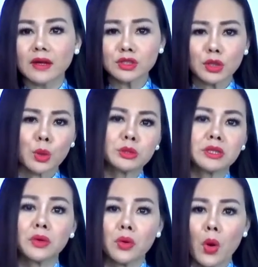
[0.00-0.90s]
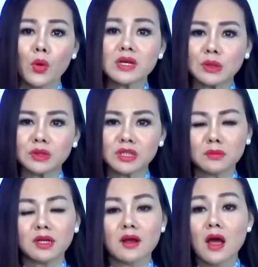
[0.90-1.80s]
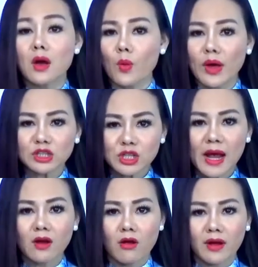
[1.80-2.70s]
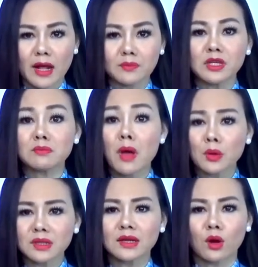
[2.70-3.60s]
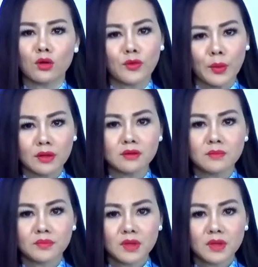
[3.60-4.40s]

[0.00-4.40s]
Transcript: gắn cho công trình của Hội Cựu chiến binh, quét rác con hẻm thì bêu tên Hội Phụ nữ,